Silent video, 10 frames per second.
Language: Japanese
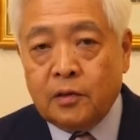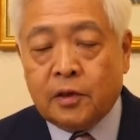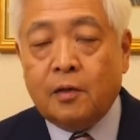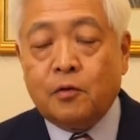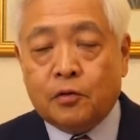
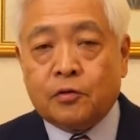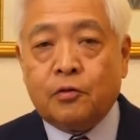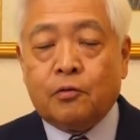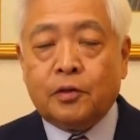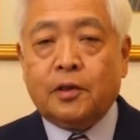しかも
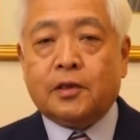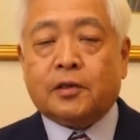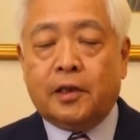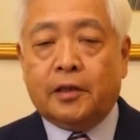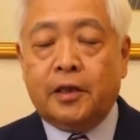そこでで
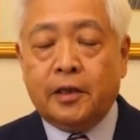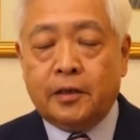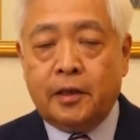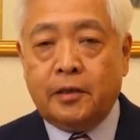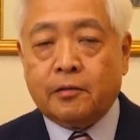すねで
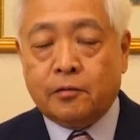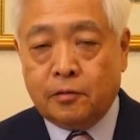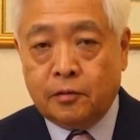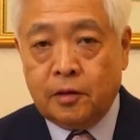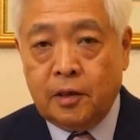出てく
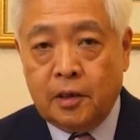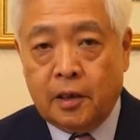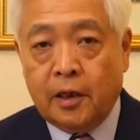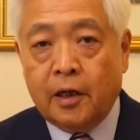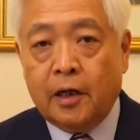る、
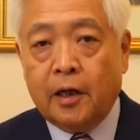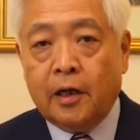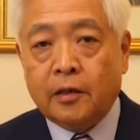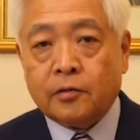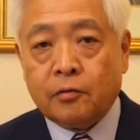
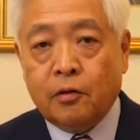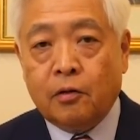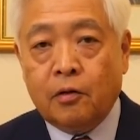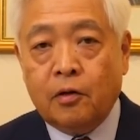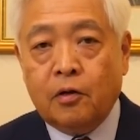えー、そ
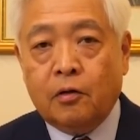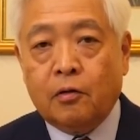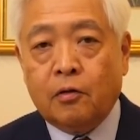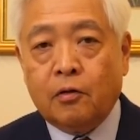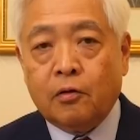の
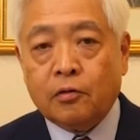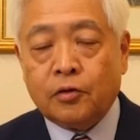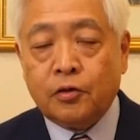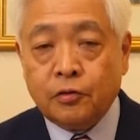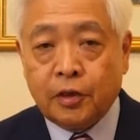
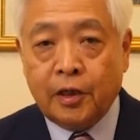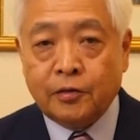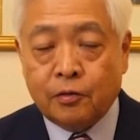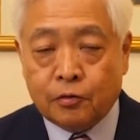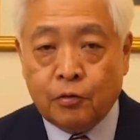集
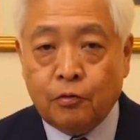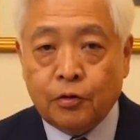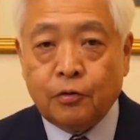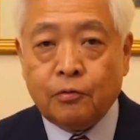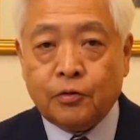計所の
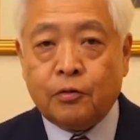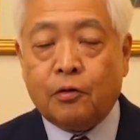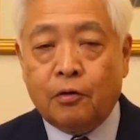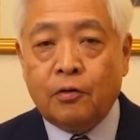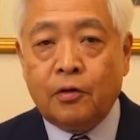投票所
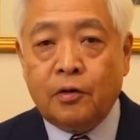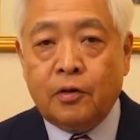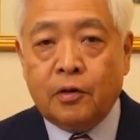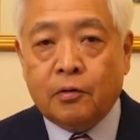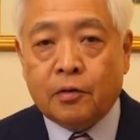の
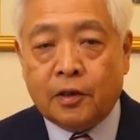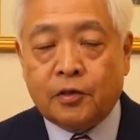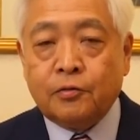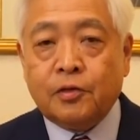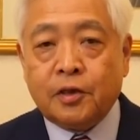これは
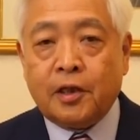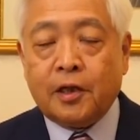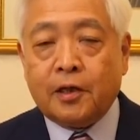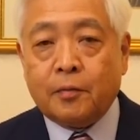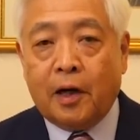中立で
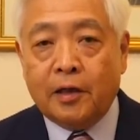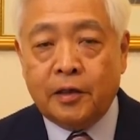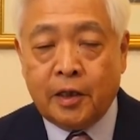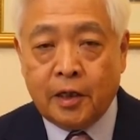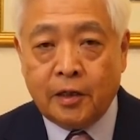なければ
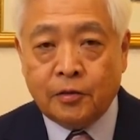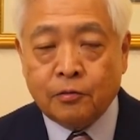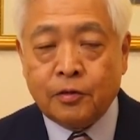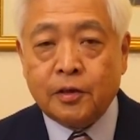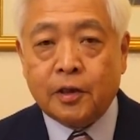いけない
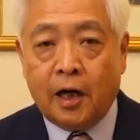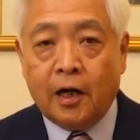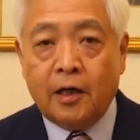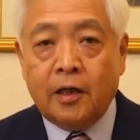職員が